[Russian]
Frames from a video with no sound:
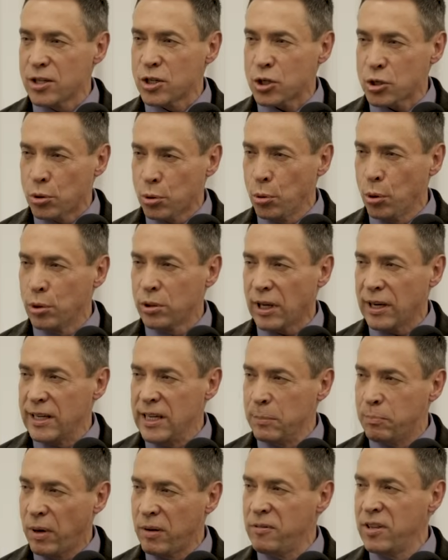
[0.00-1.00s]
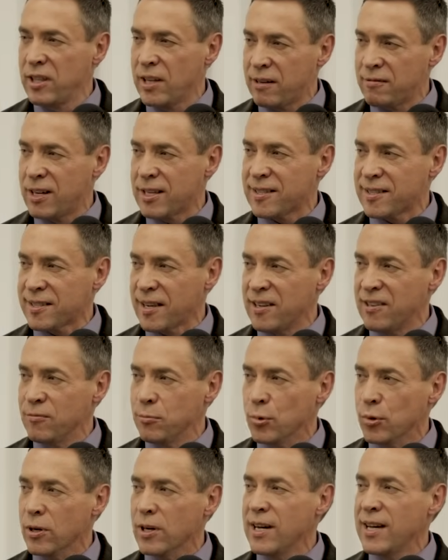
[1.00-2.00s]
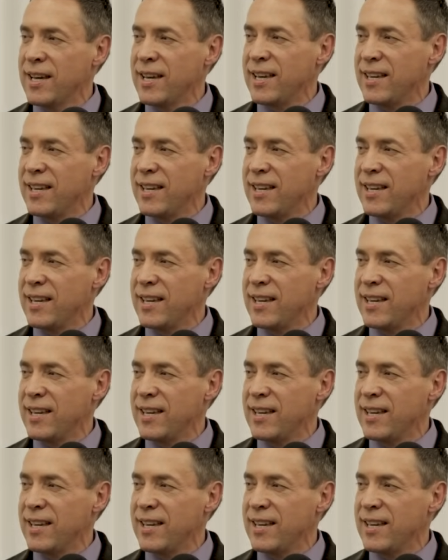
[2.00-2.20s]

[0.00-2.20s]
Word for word: что-то и повиноваться ему,